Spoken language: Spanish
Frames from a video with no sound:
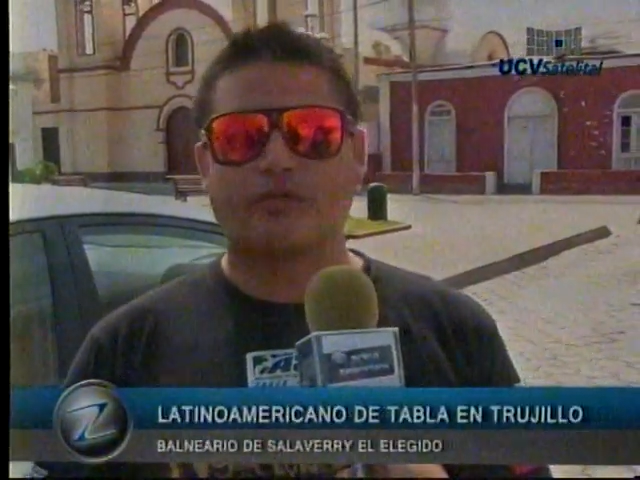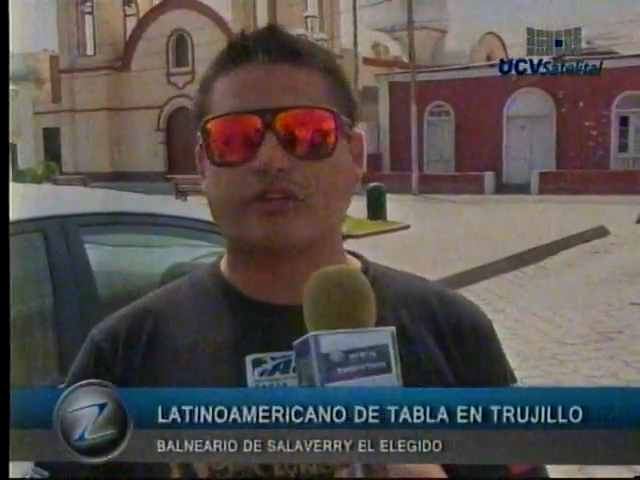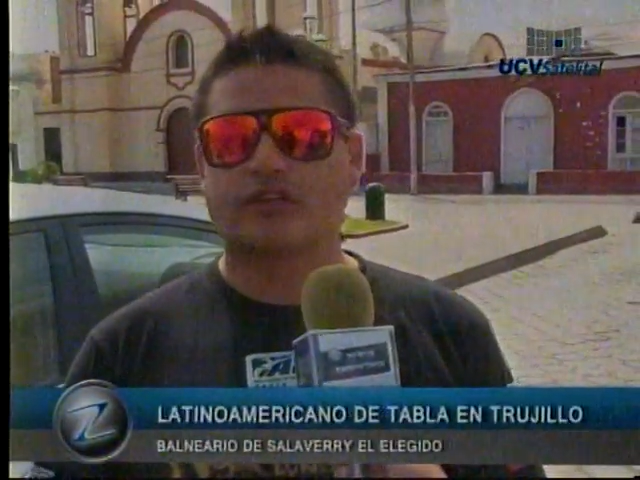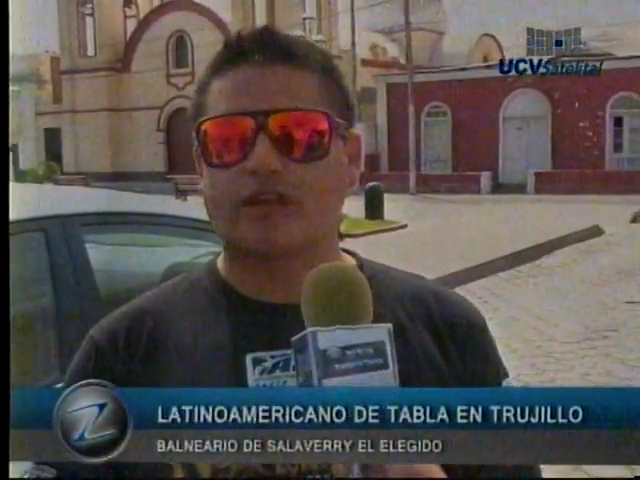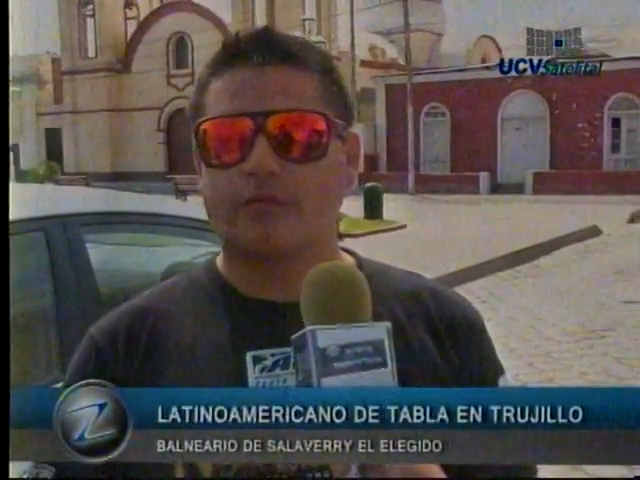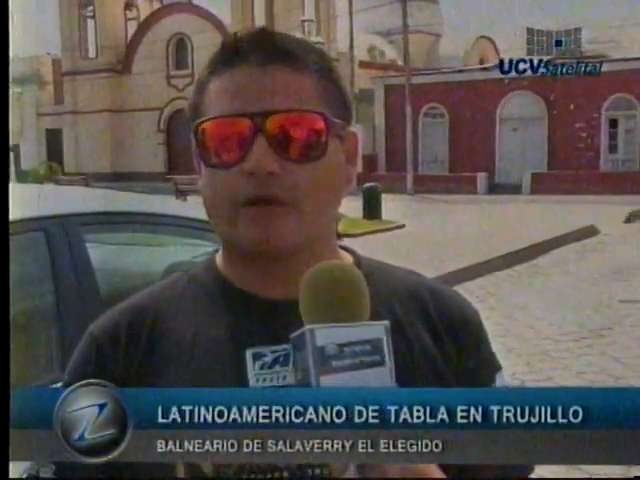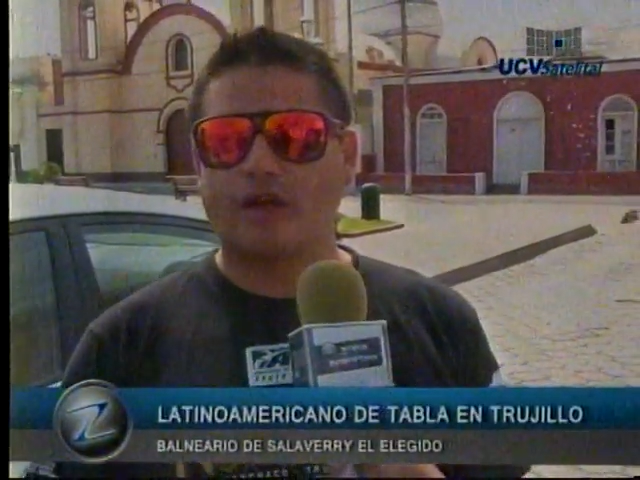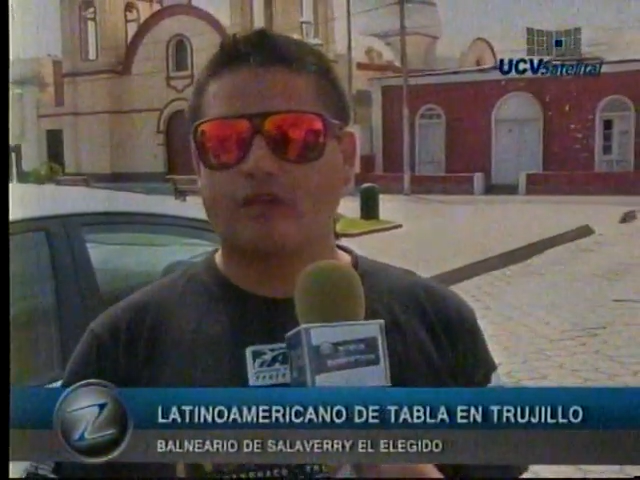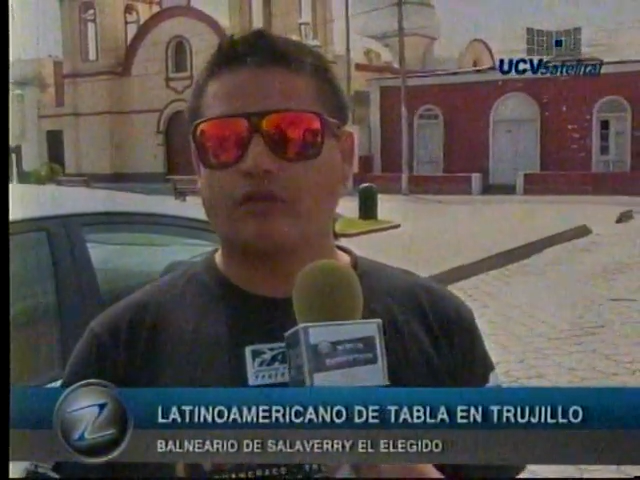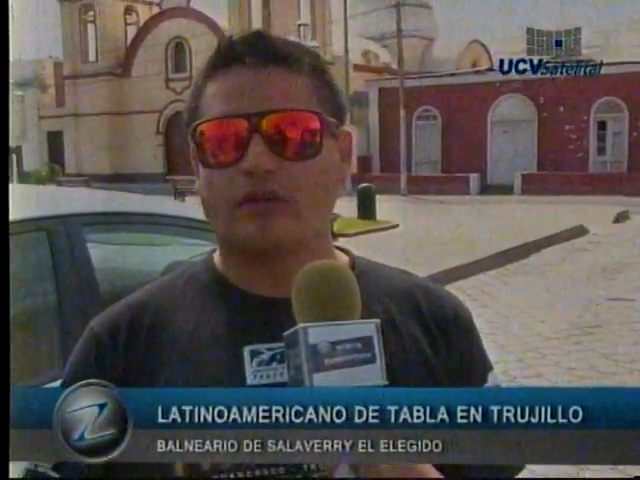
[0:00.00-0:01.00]
a estar
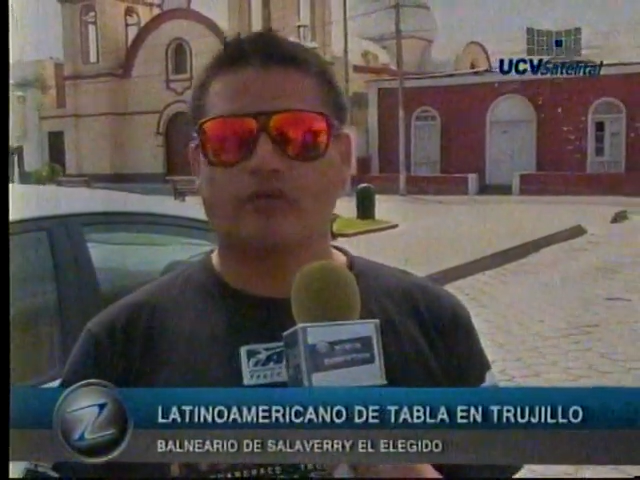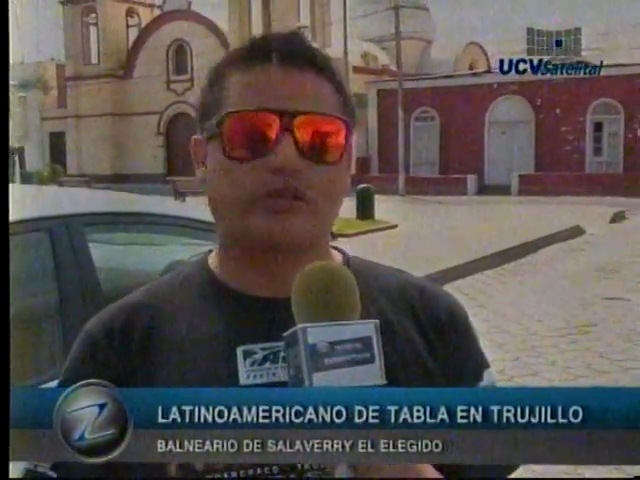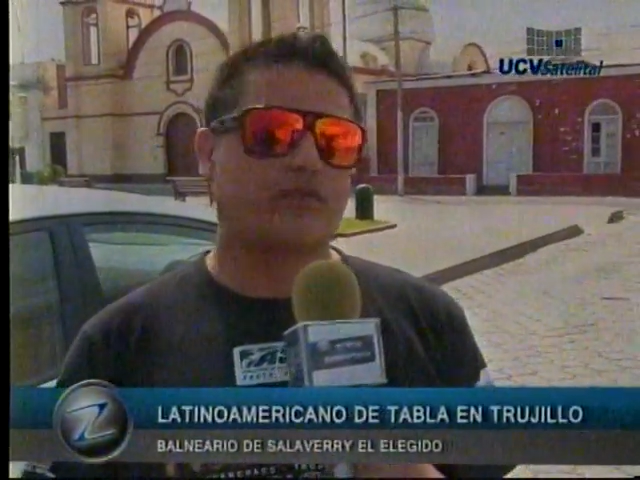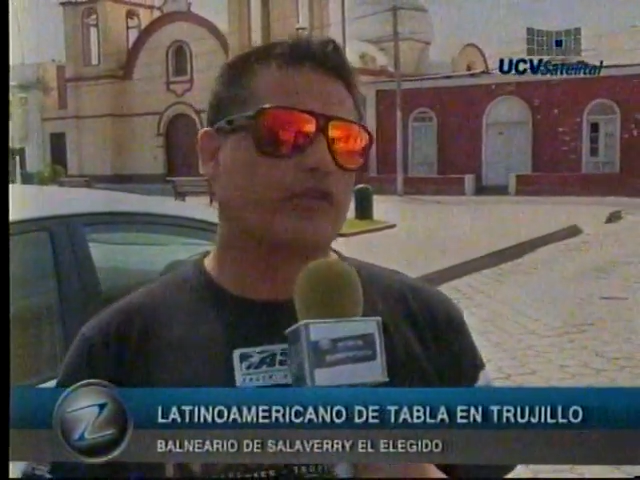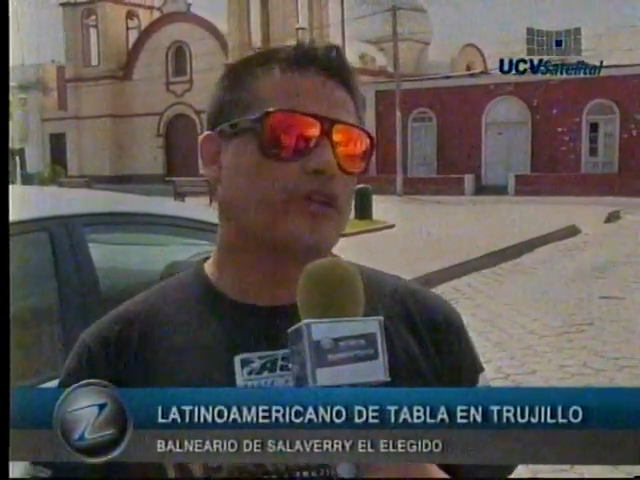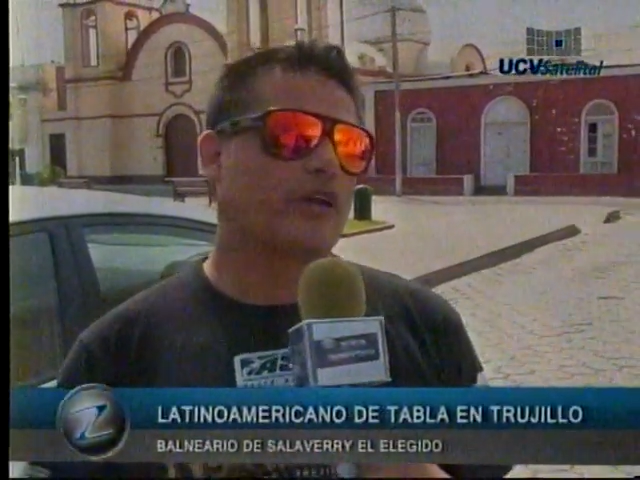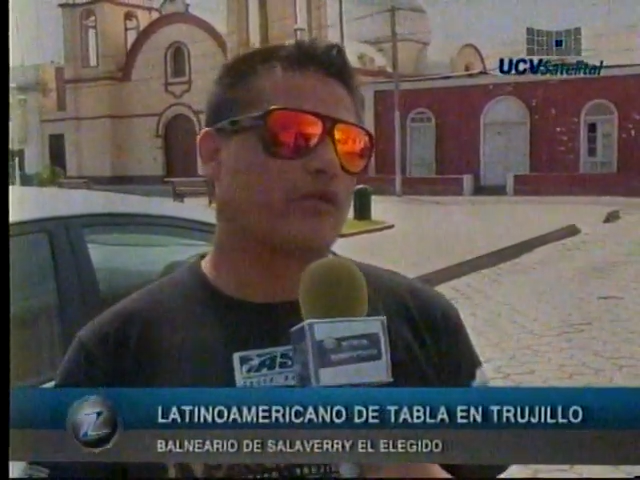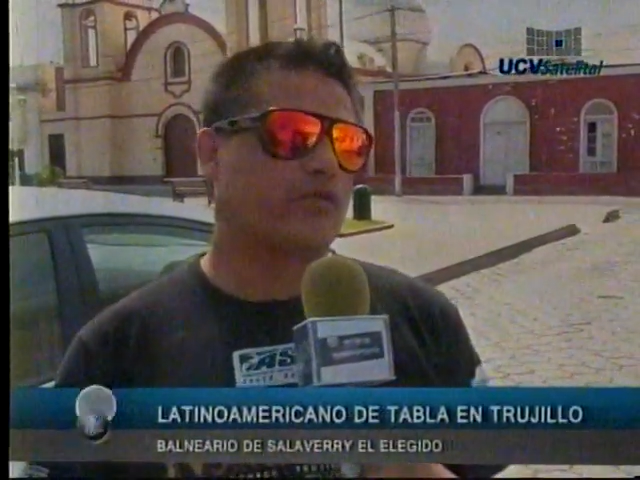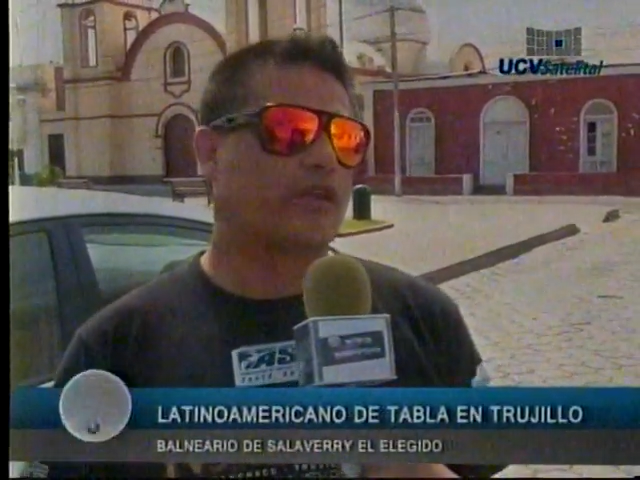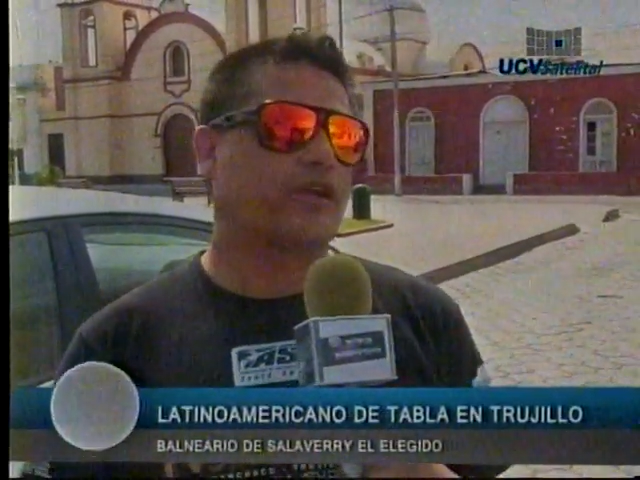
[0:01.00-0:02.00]
esperando y el último día con
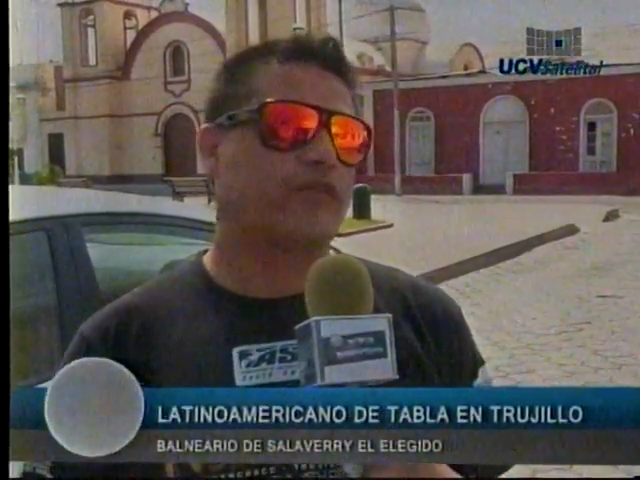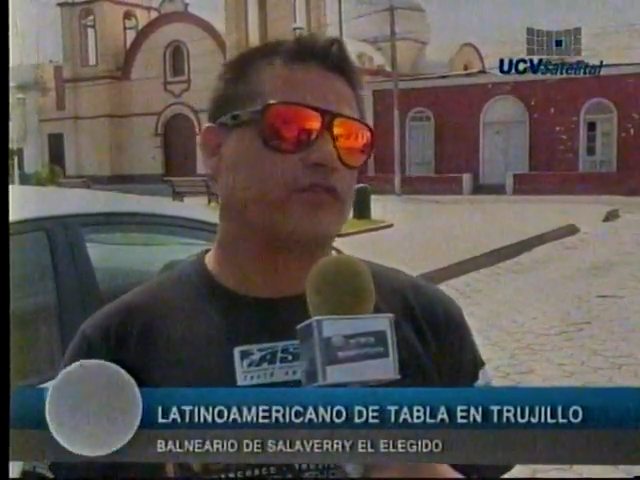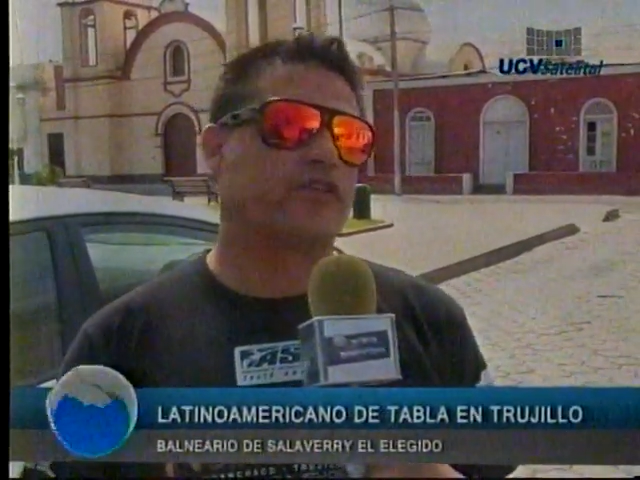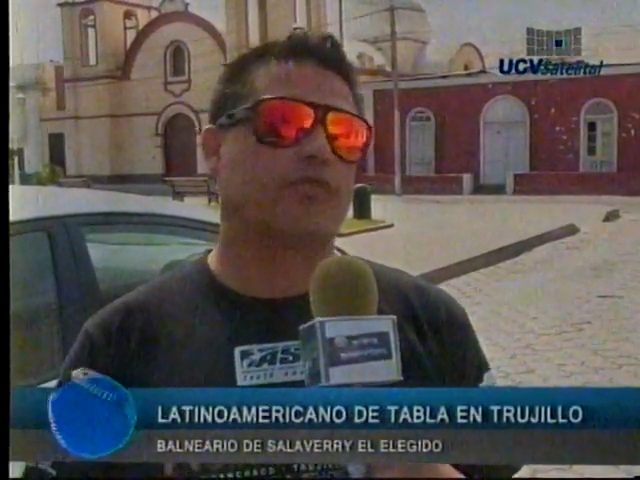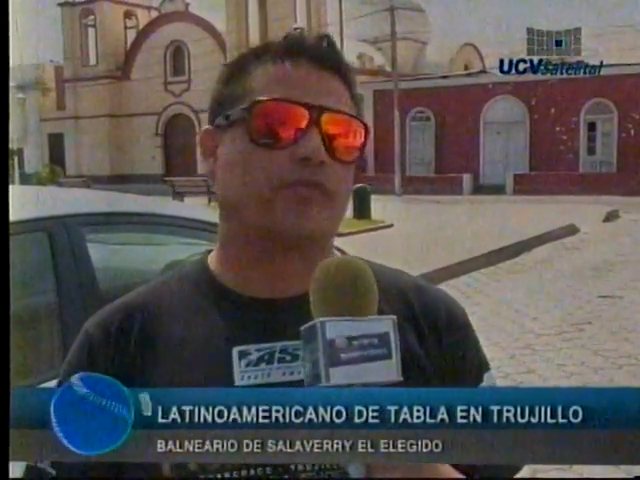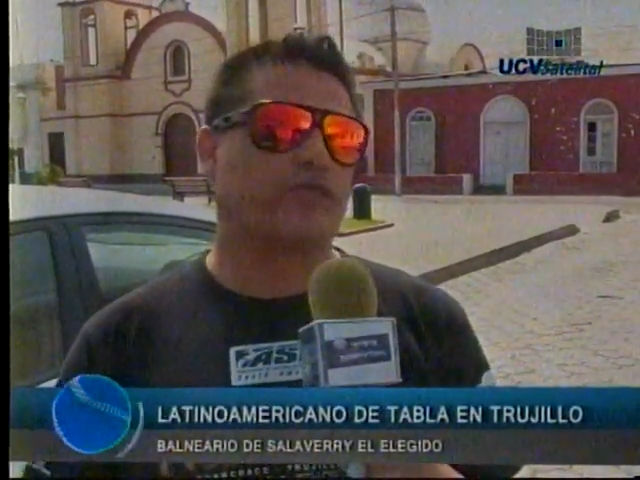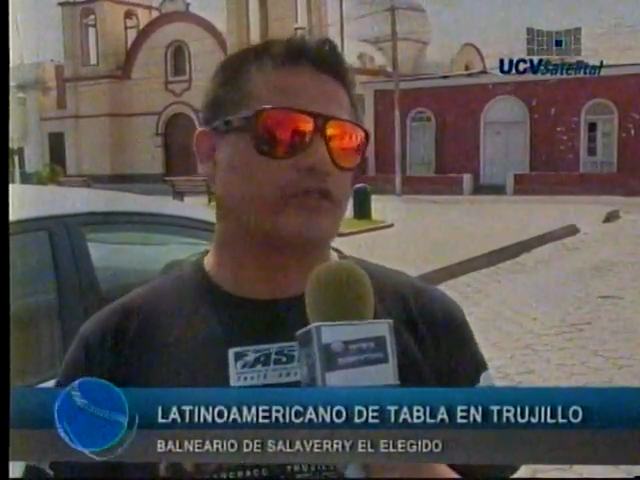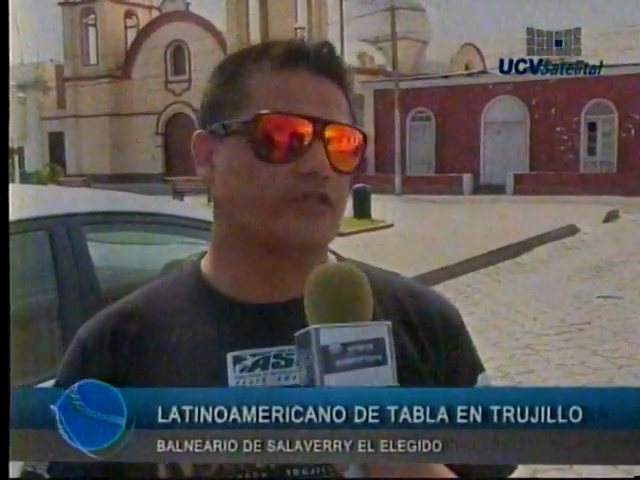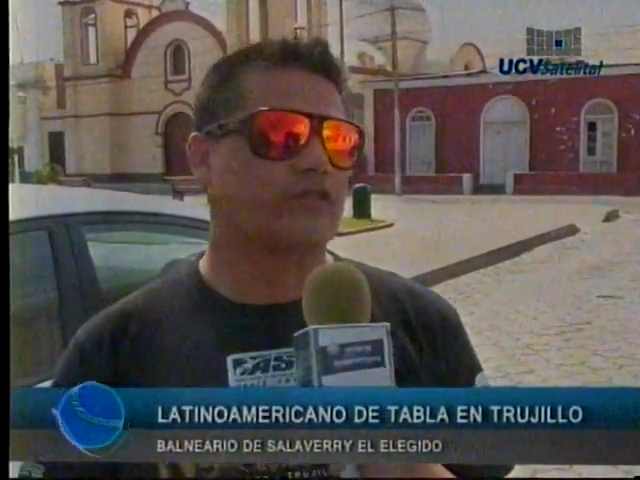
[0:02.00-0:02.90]
una gran fiesta de premiación.